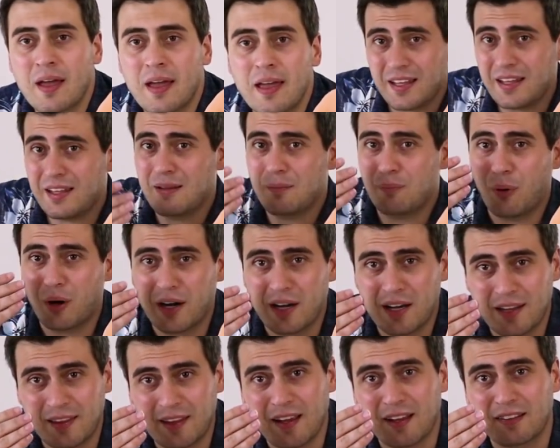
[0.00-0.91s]
E embora
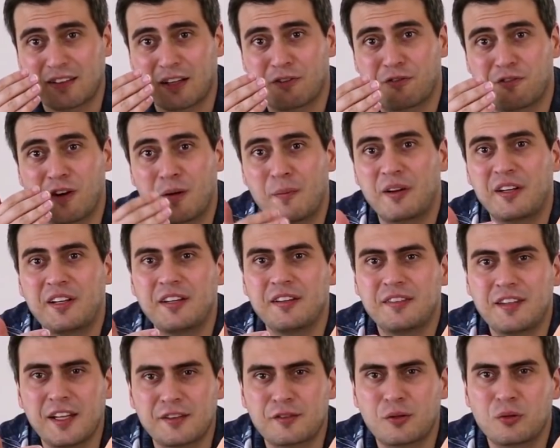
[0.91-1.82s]
ele tenha essa fama de
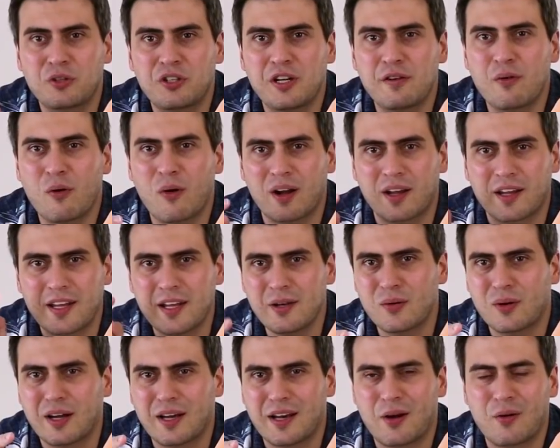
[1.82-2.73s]
indestrutível aqui
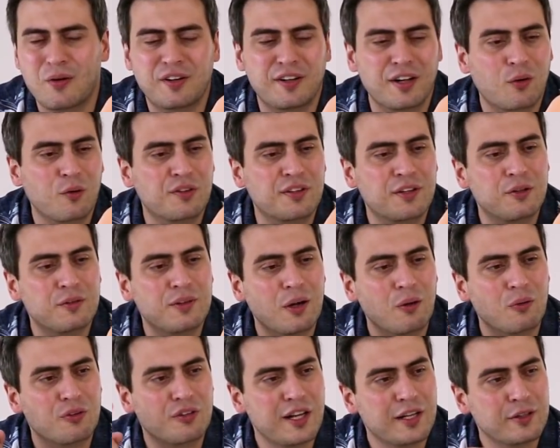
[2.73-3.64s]
no canal, a gente já conseguiu dar
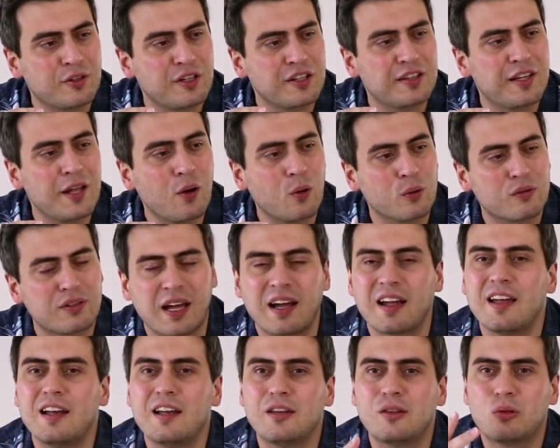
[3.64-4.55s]
um jeito de
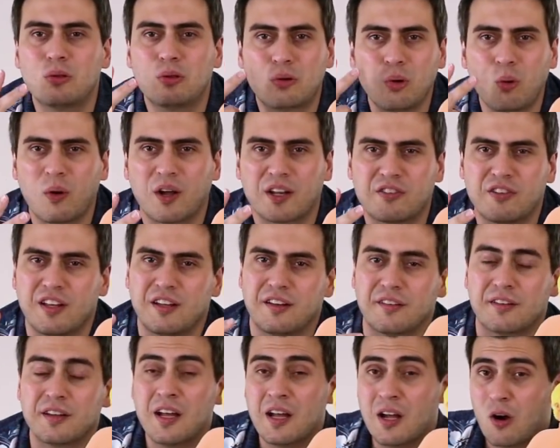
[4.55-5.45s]
derrotar ele duas vezes.